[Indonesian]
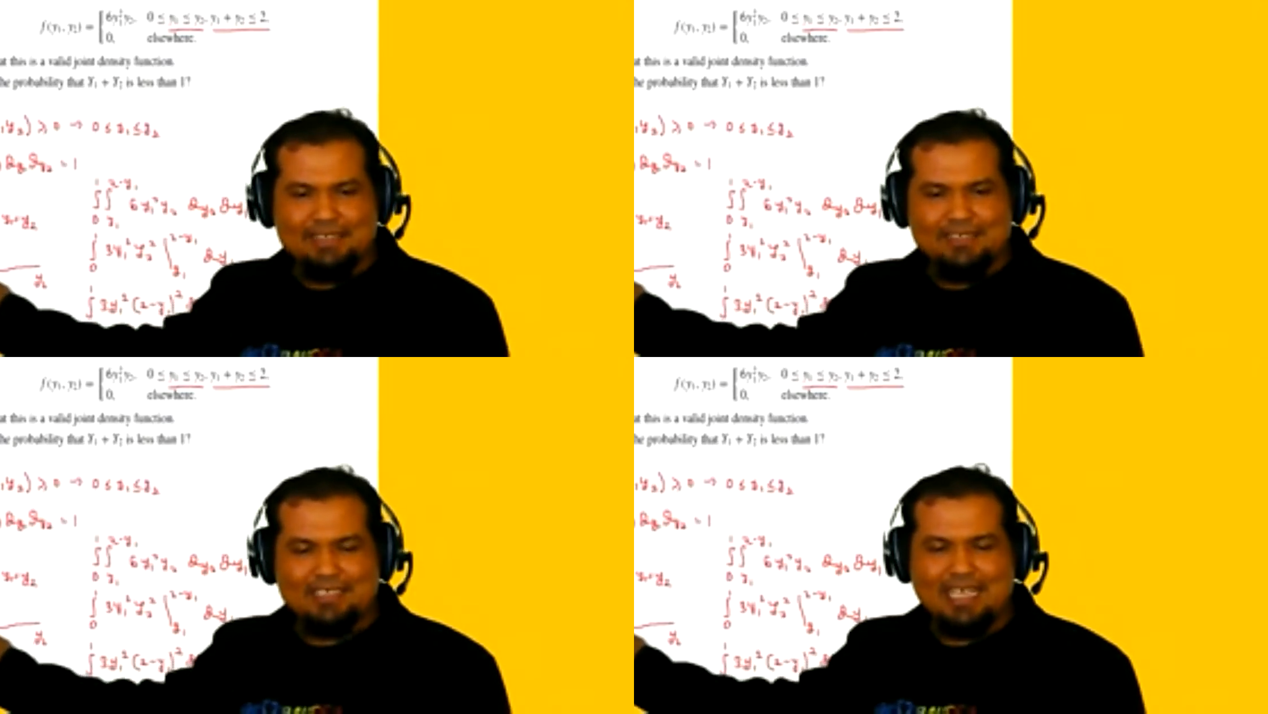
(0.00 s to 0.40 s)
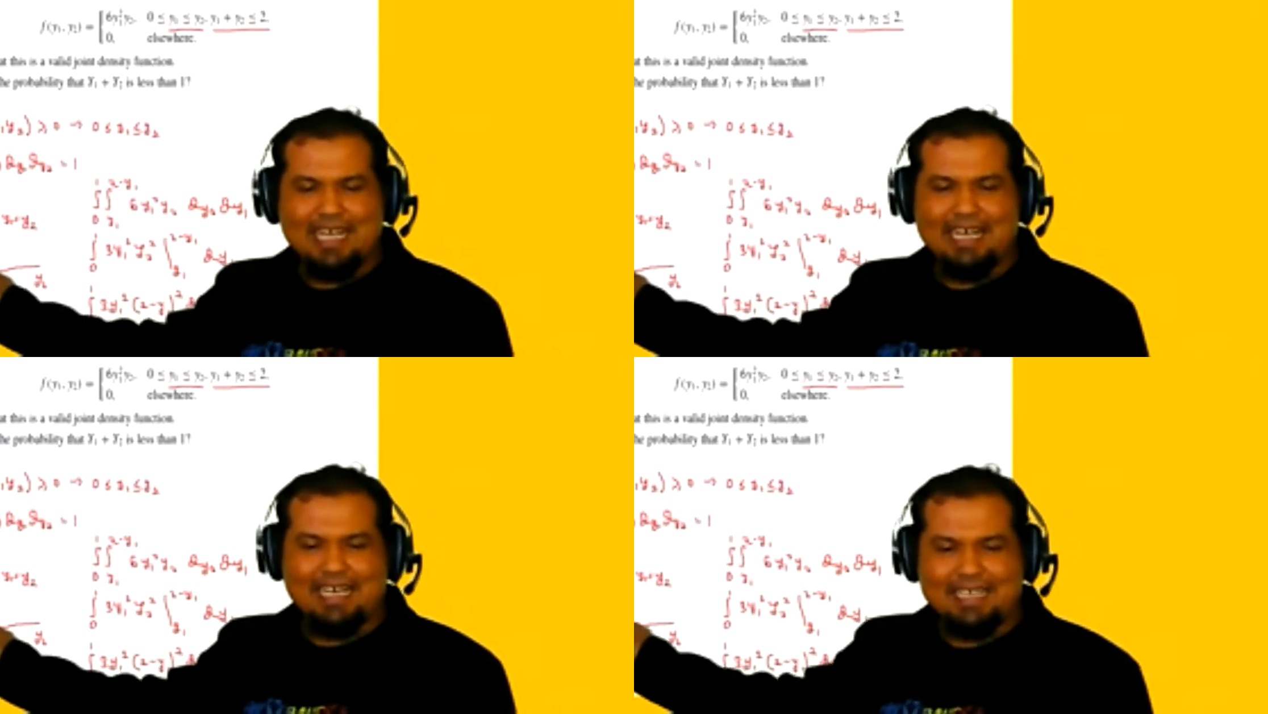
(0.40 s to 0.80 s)

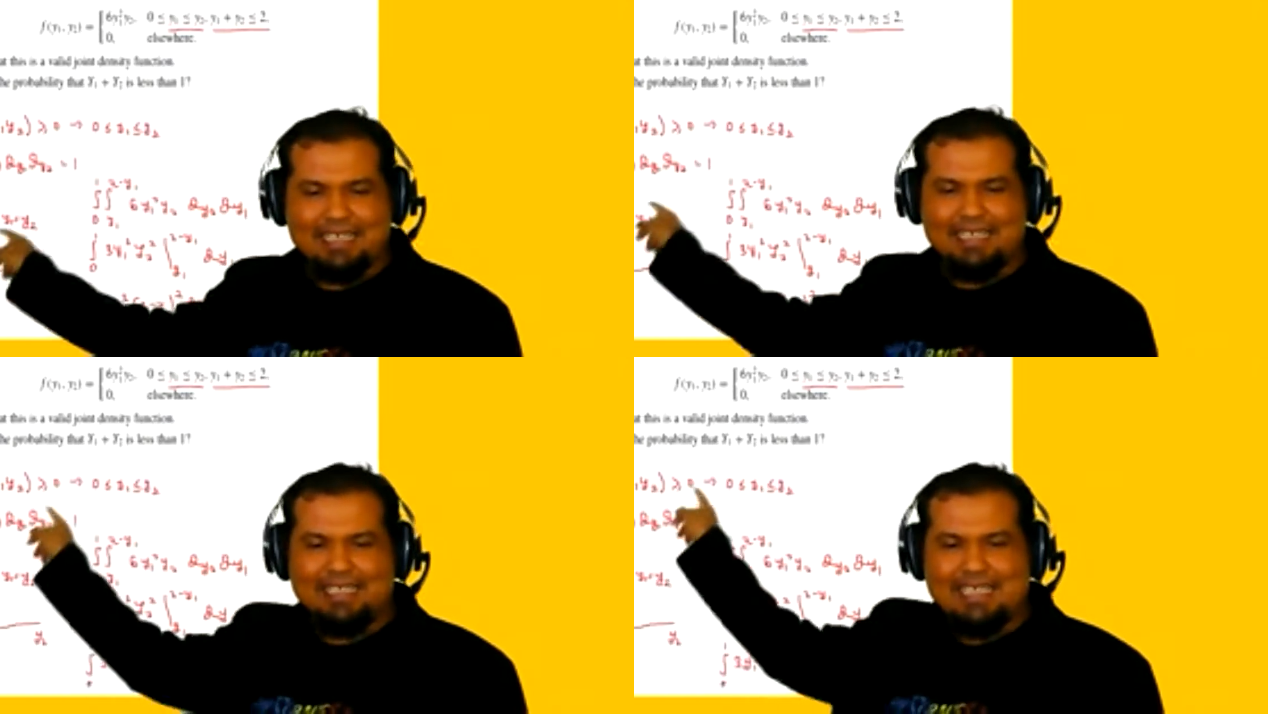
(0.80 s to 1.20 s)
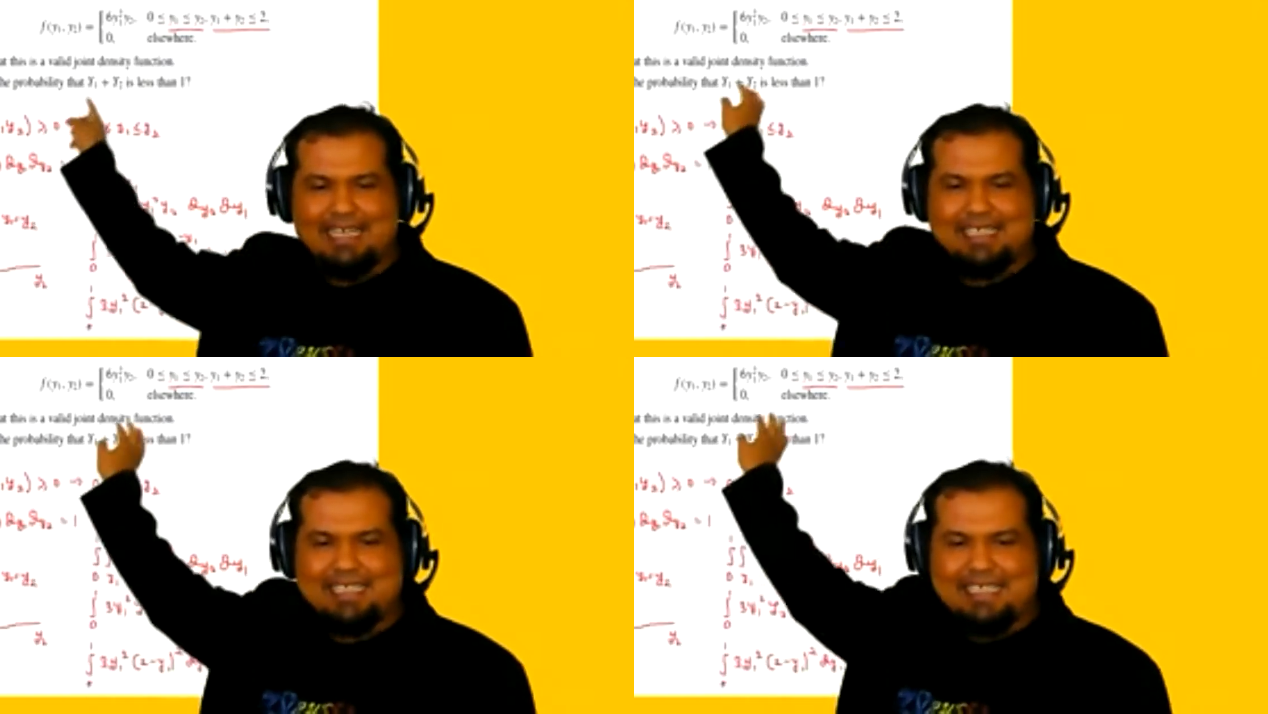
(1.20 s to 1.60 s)
syarat
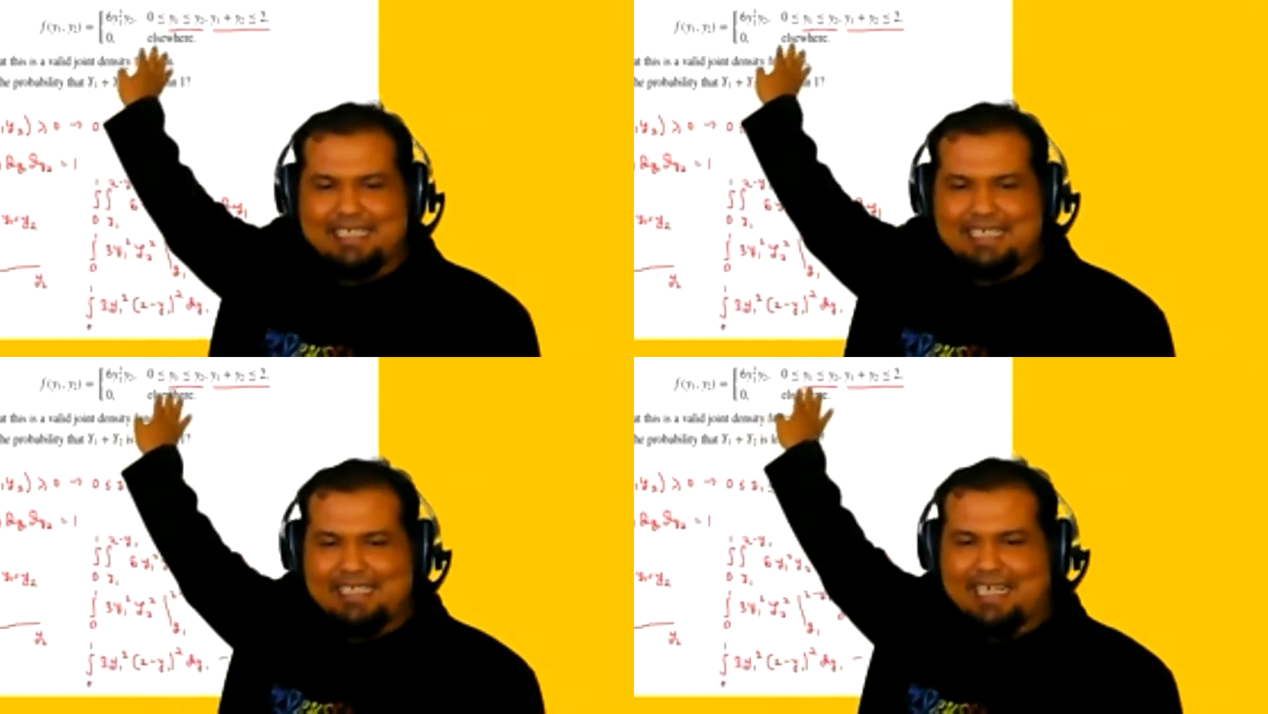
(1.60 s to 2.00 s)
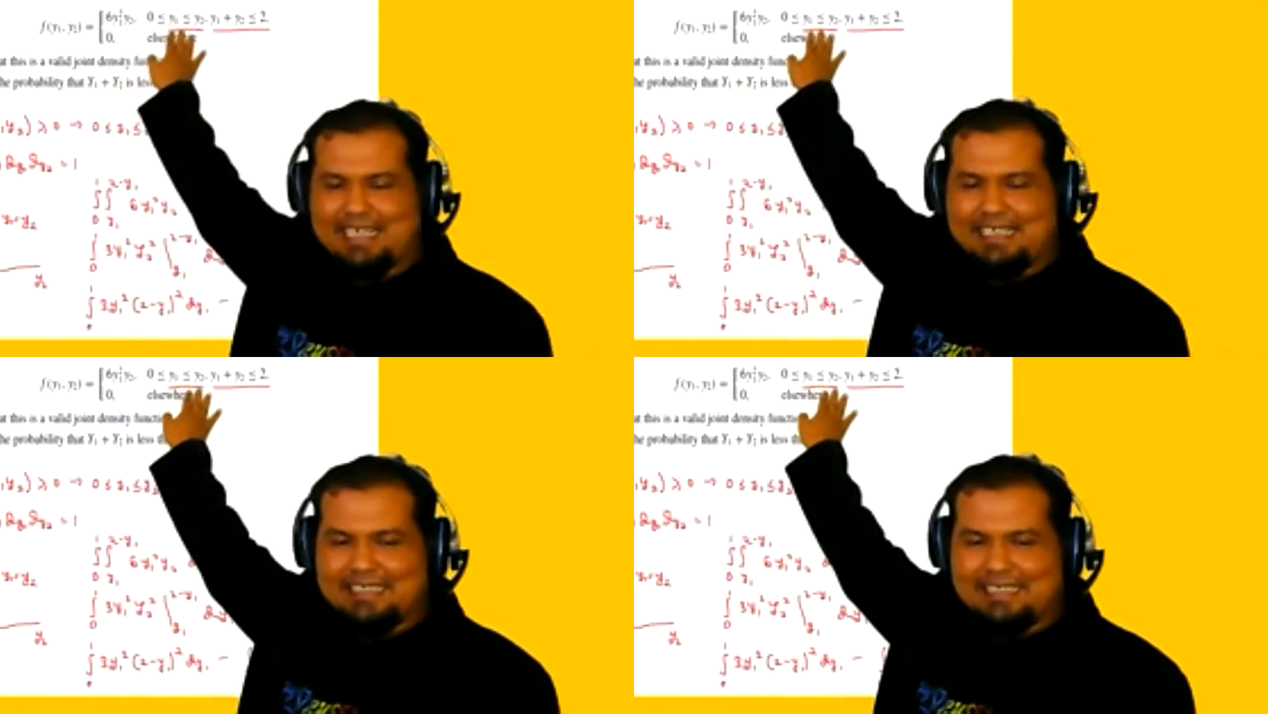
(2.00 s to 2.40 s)
yang diinginkan.